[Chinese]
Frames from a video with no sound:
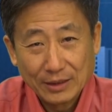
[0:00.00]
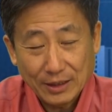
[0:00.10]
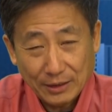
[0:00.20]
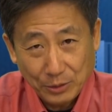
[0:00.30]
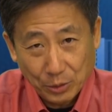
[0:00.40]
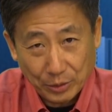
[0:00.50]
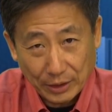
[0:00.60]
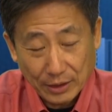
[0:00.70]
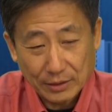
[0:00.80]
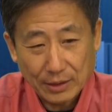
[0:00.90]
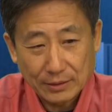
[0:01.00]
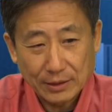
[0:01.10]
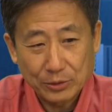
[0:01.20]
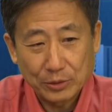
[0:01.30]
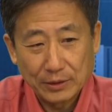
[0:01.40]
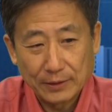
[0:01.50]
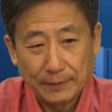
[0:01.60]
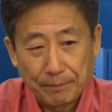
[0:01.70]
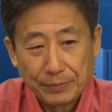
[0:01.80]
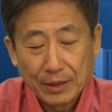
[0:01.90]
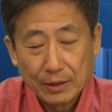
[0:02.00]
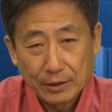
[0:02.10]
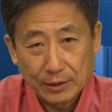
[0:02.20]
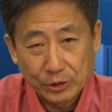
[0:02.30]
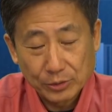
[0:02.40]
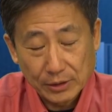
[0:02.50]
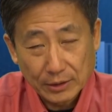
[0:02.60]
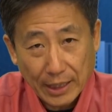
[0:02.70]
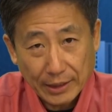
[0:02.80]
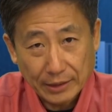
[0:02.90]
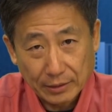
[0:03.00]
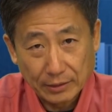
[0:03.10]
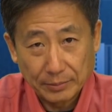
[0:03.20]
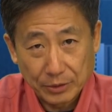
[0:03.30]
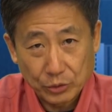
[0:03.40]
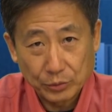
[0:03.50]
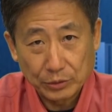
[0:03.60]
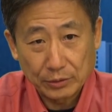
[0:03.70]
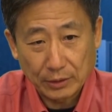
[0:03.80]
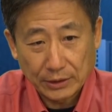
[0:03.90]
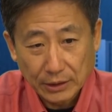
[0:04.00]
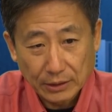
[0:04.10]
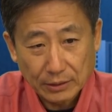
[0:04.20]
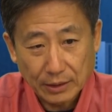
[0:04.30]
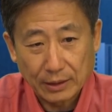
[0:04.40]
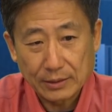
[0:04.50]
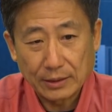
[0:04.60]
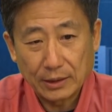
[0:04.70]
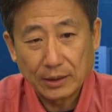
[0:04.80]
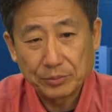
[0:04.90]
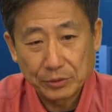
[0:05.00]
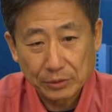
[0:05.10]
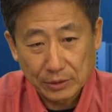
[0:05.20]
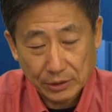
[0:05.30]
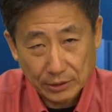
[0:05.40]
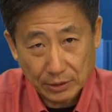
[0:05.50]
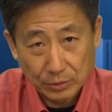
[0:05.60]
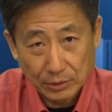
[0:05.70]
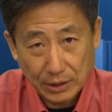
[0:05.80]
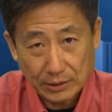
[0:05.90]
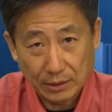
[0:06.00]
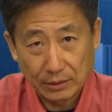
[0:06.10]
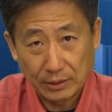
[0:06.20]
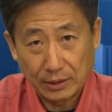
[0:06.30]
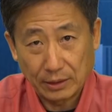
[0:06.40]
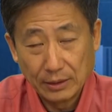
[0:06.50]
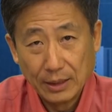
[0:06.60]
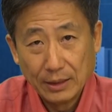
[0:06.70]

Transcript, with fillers: 他又回到刚才说那个，呃，Susan Cain 的那本书，就叫《静》啊，在喋喋不休的世界中，内向的力量。